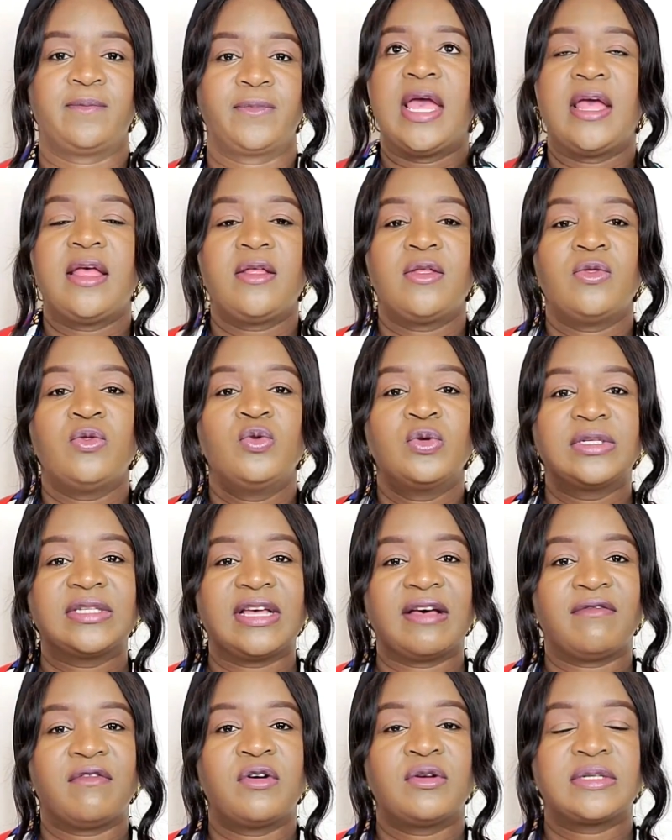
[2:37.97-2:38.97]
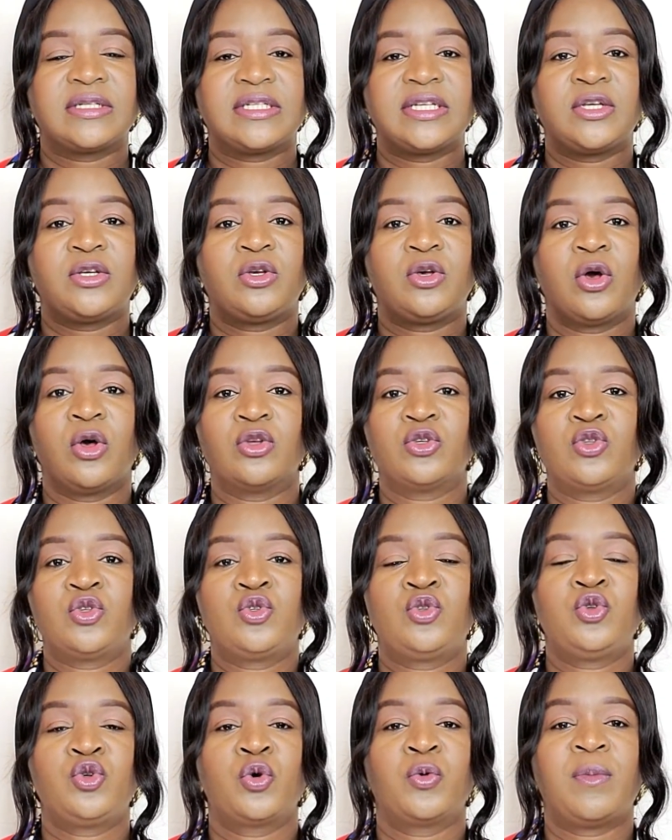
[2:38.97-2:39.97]
Et nous savons aussi que
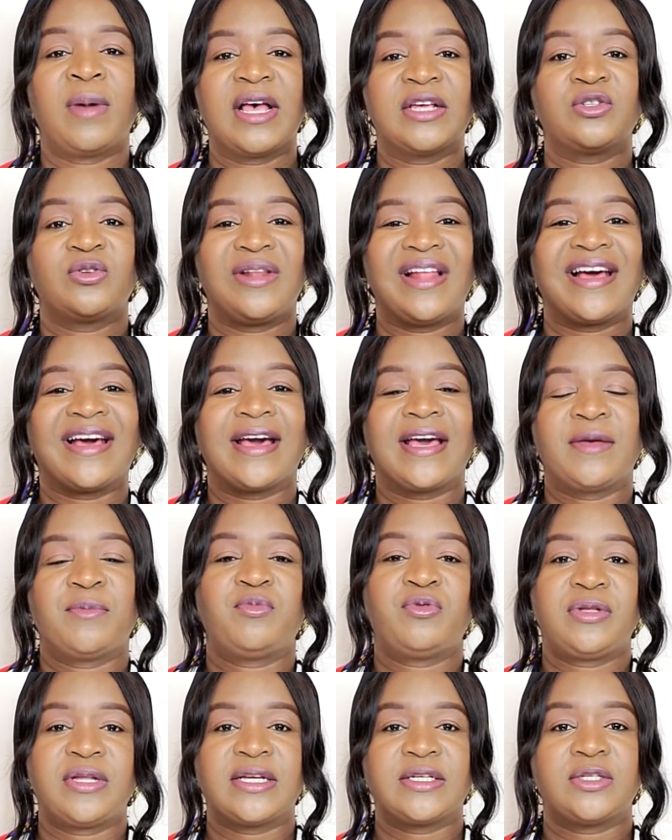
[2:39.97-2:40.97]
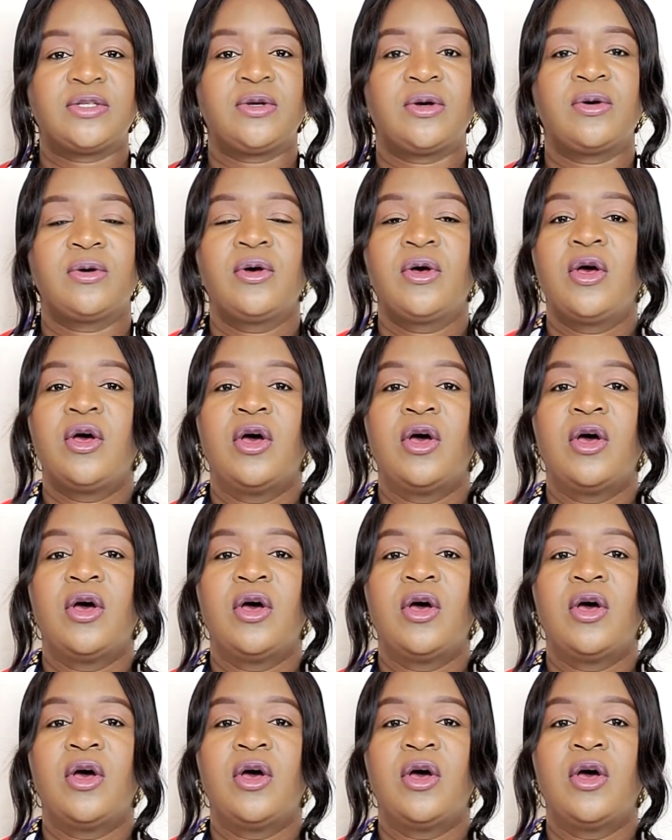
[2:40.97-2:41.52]
sur base de la réputation,